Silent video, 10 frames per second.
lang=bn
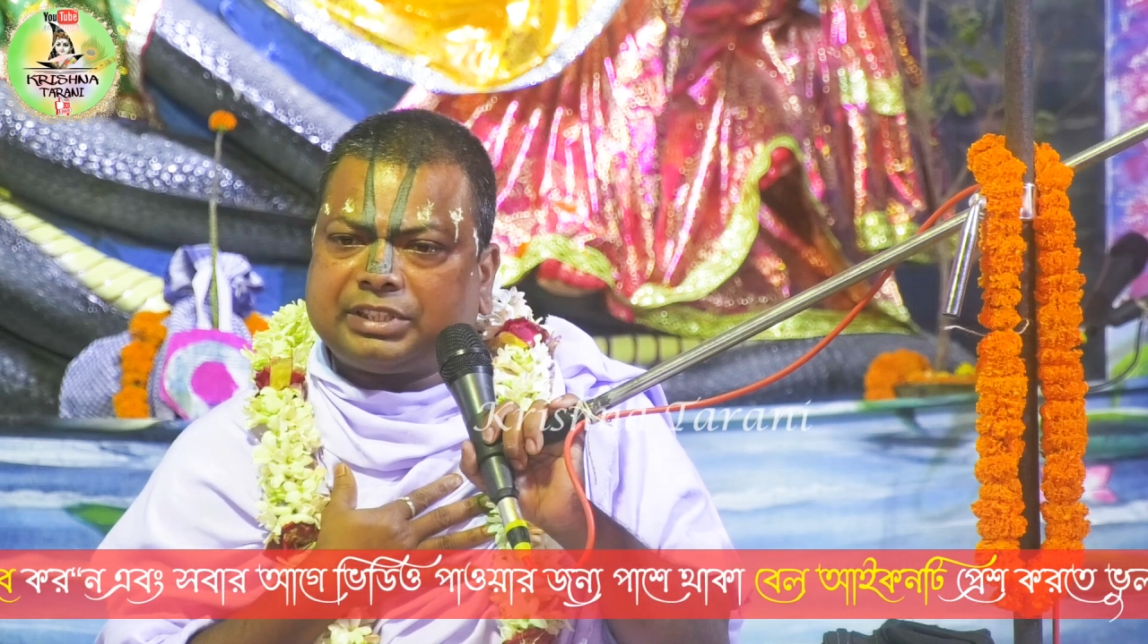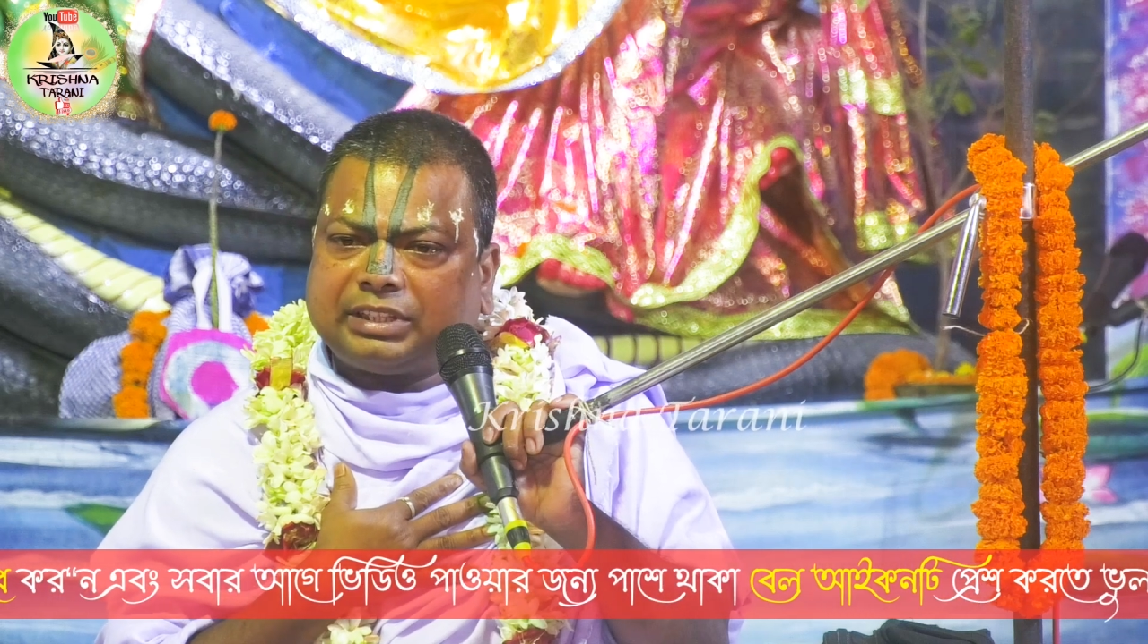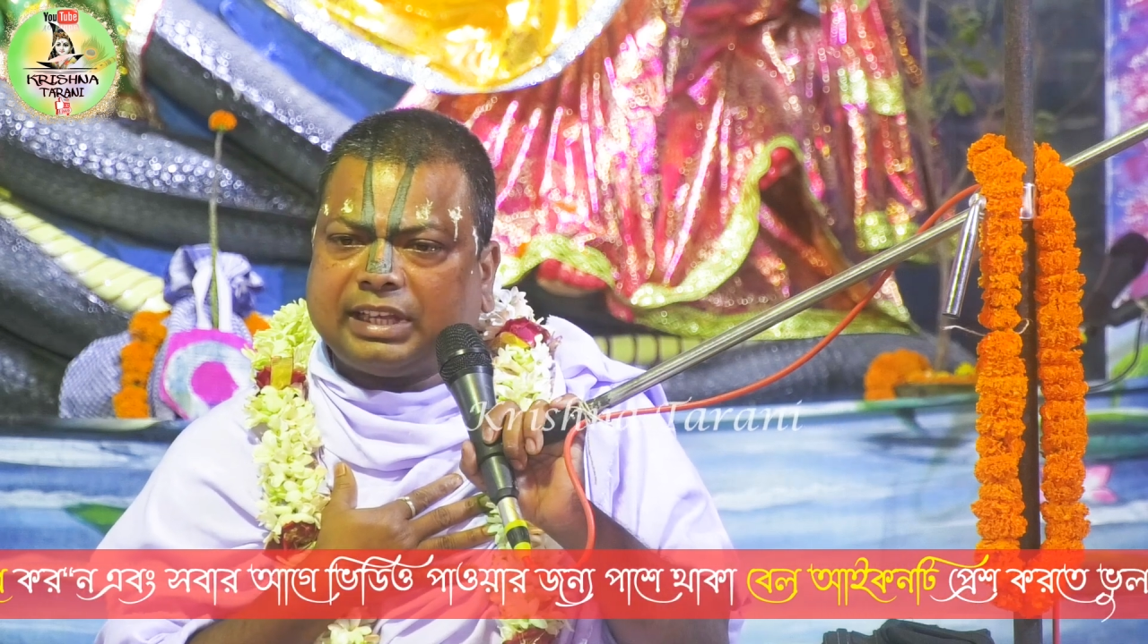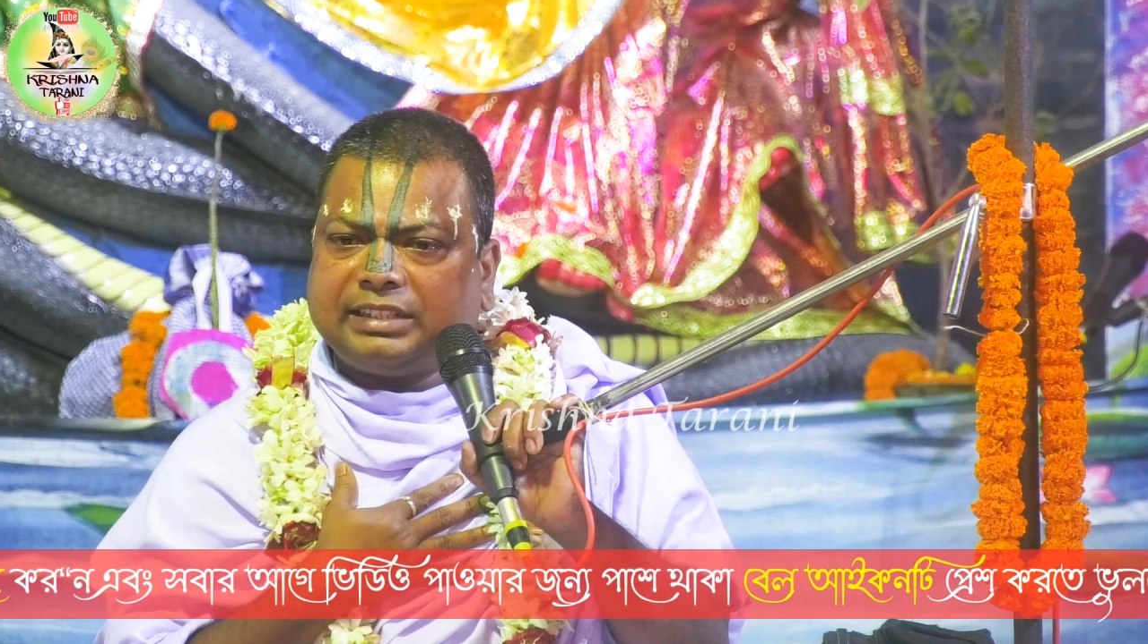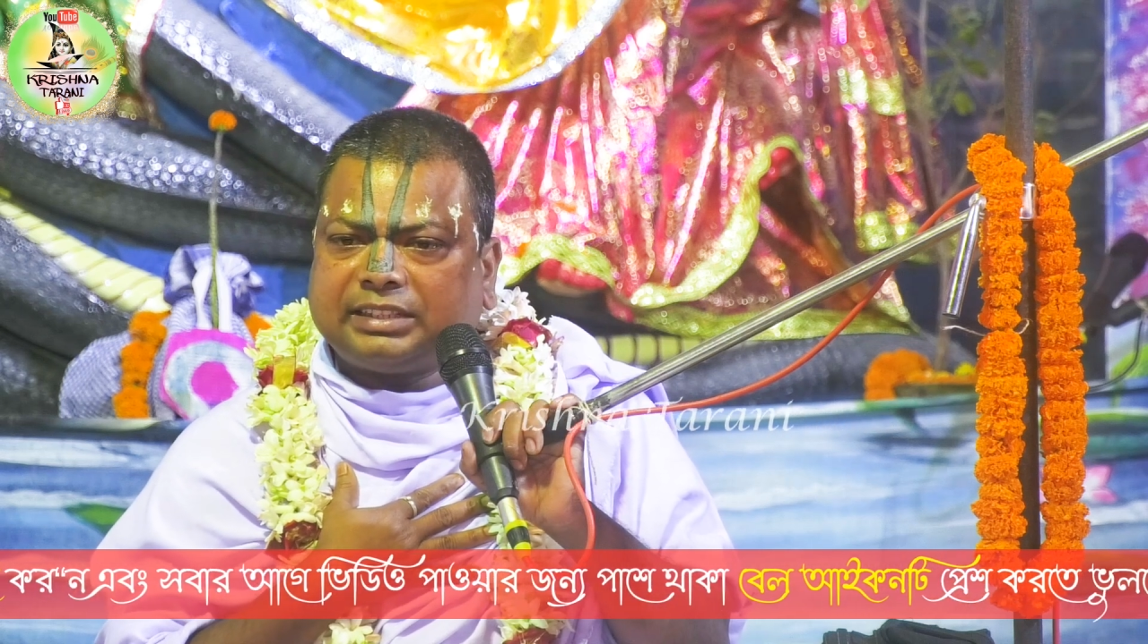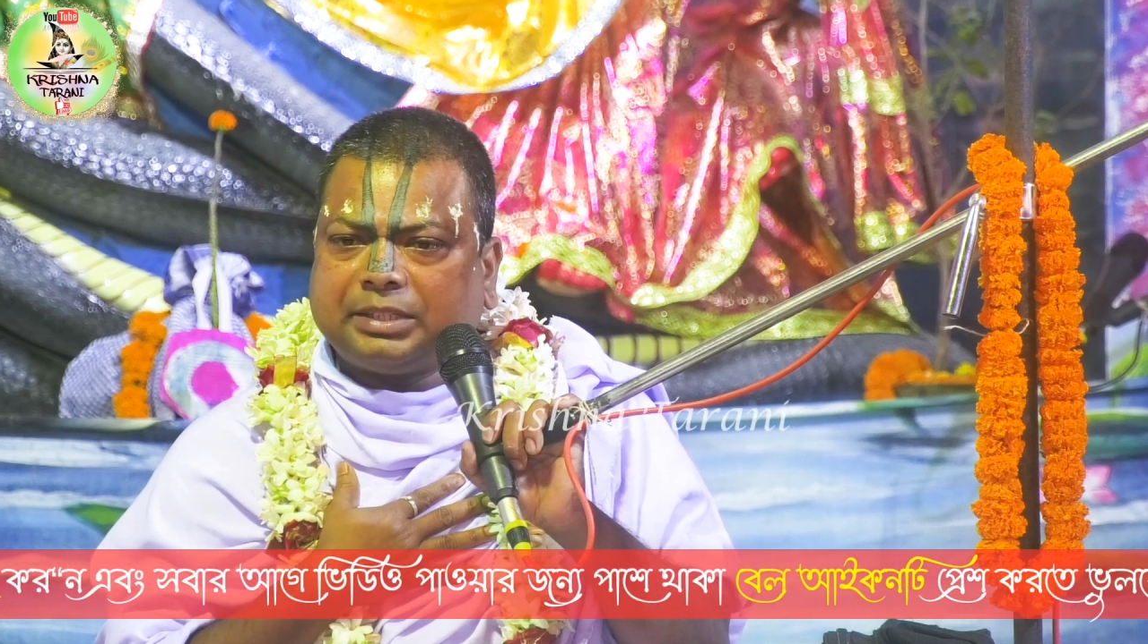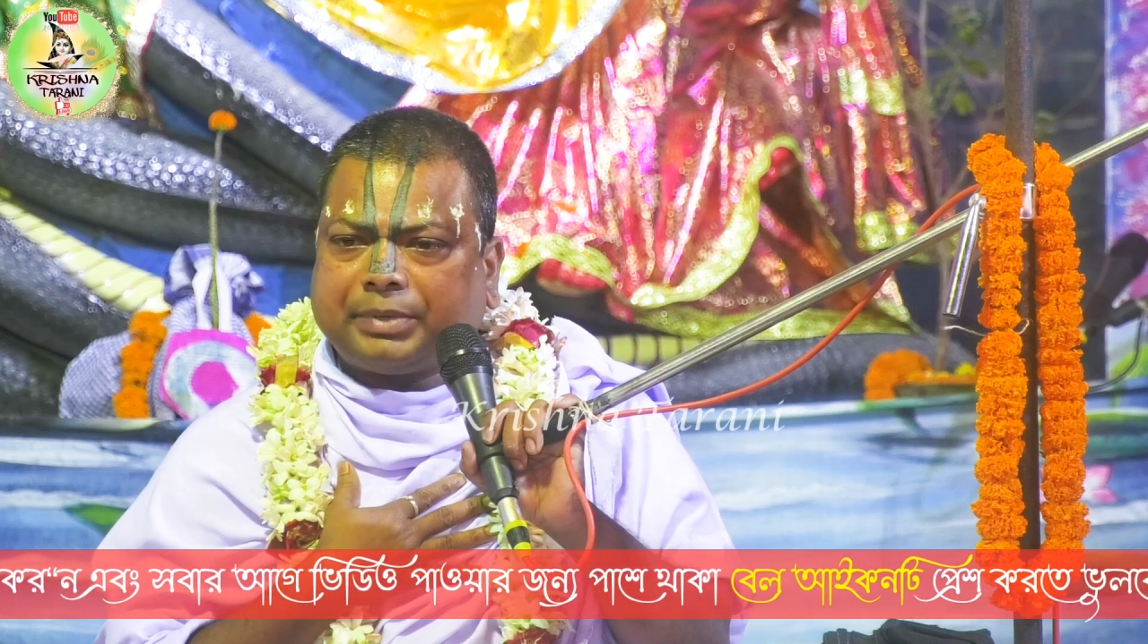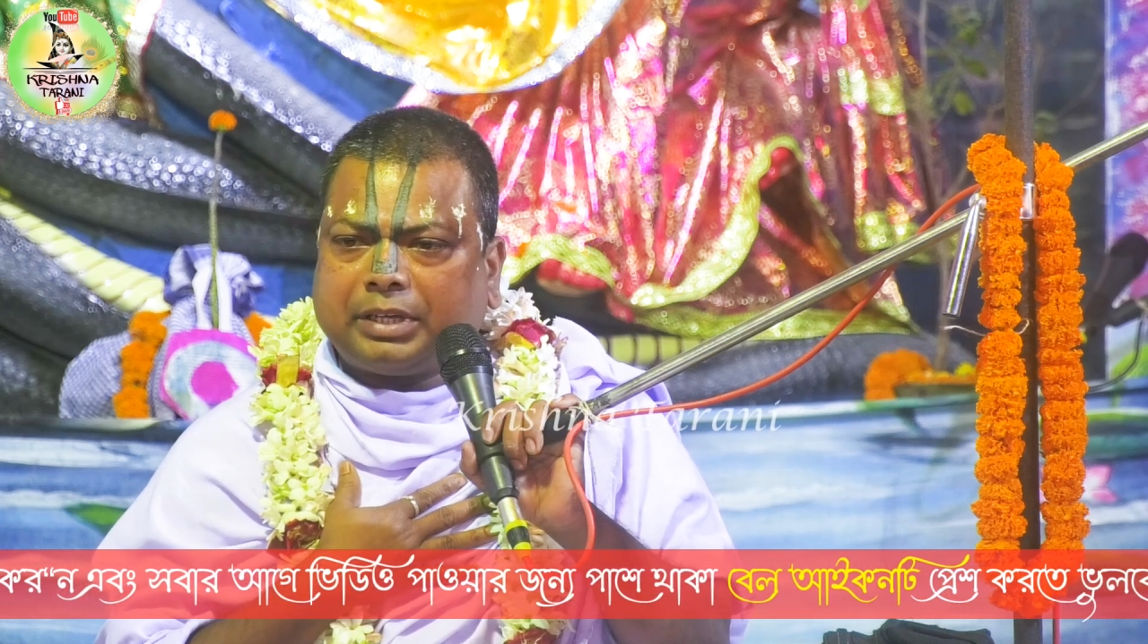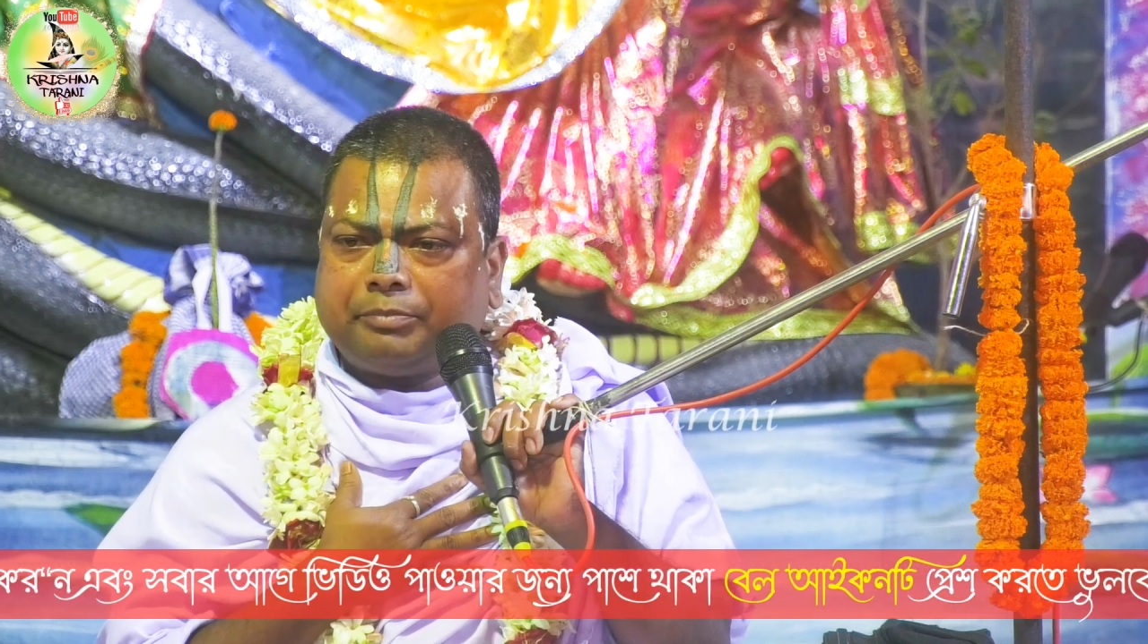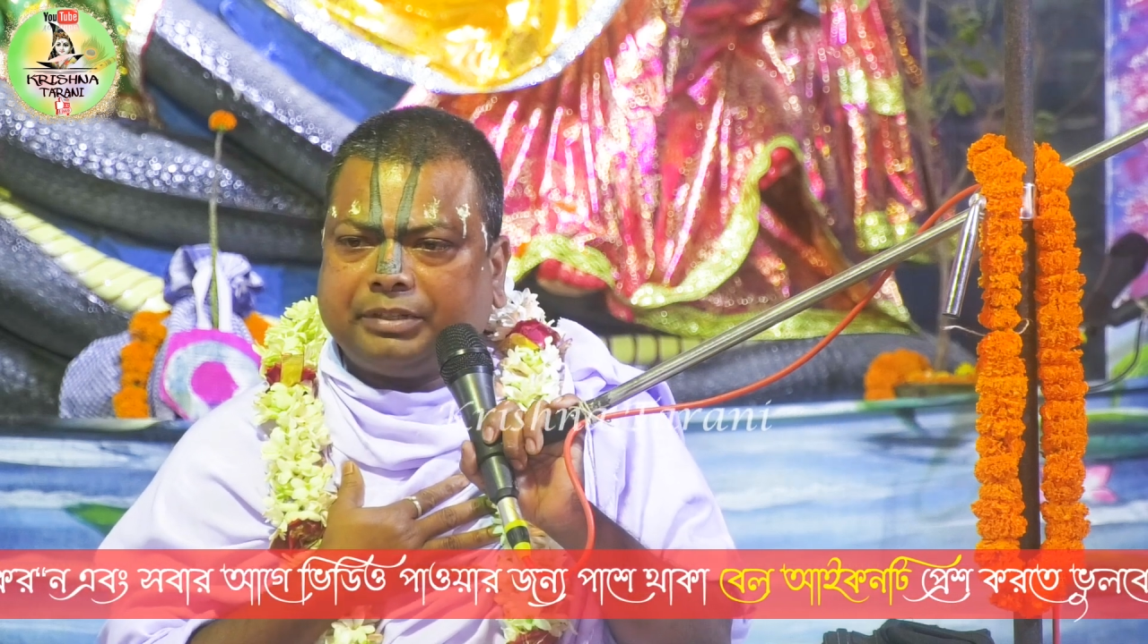চিতায় যেতে
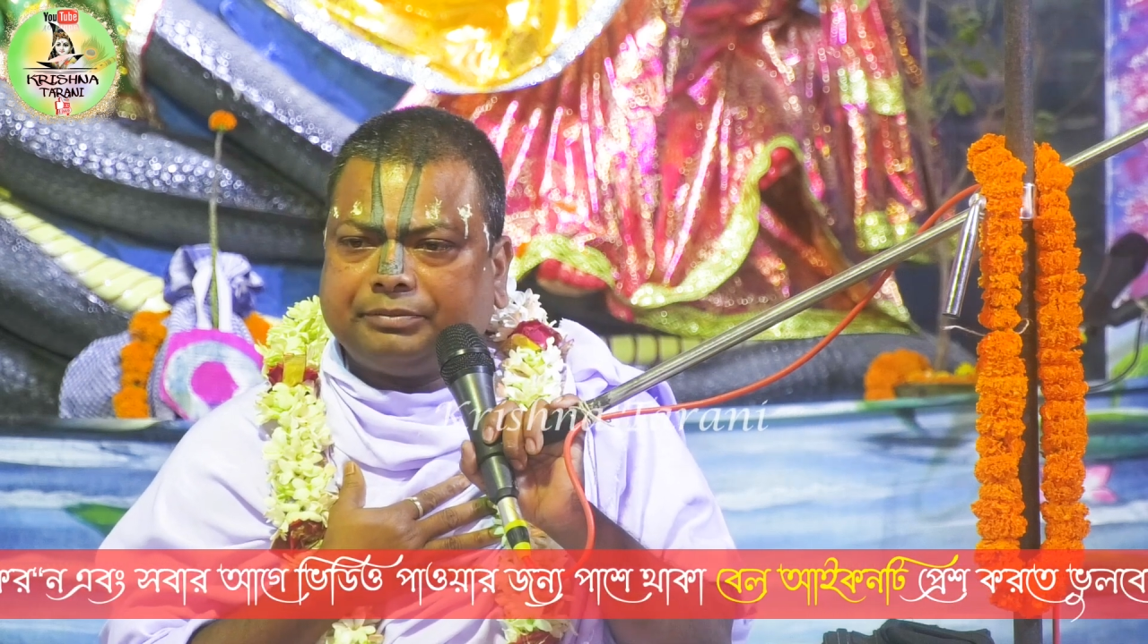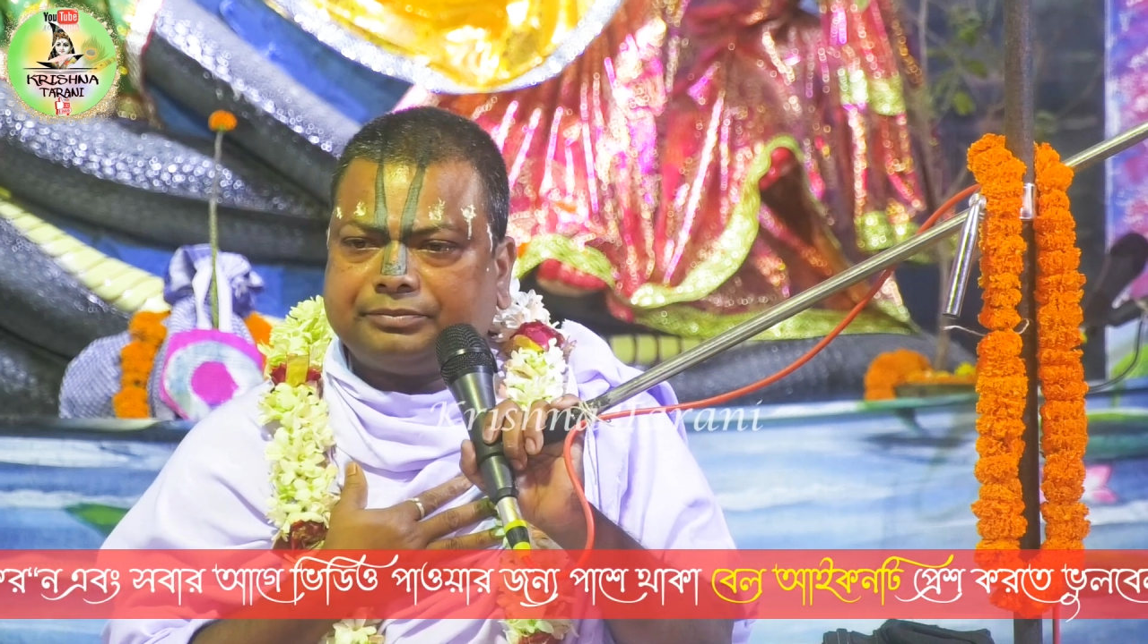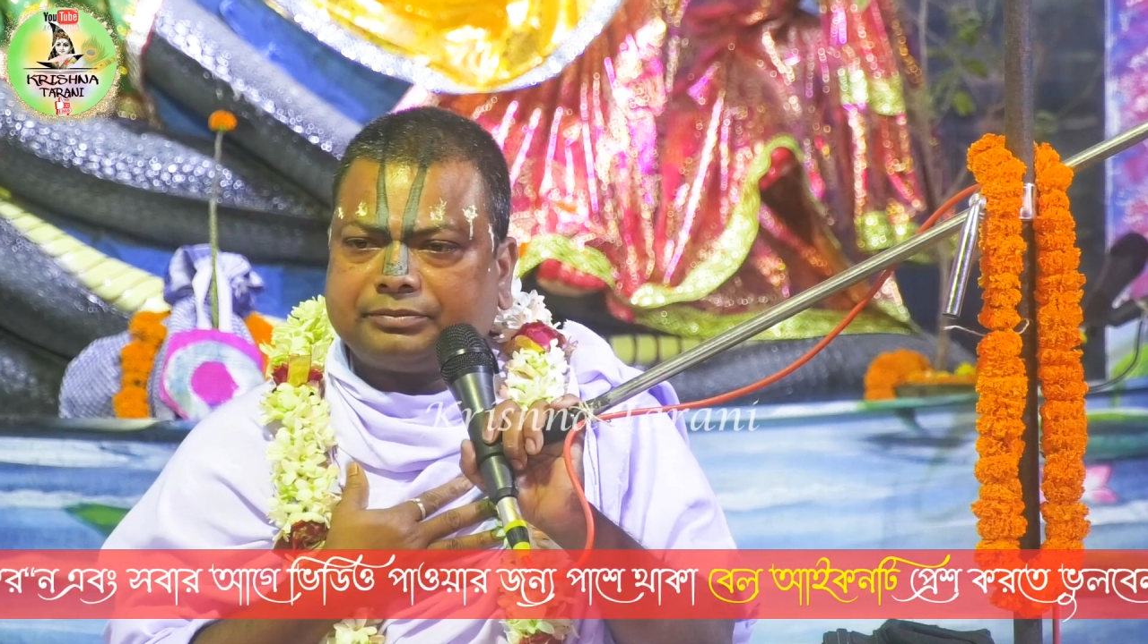পারবেন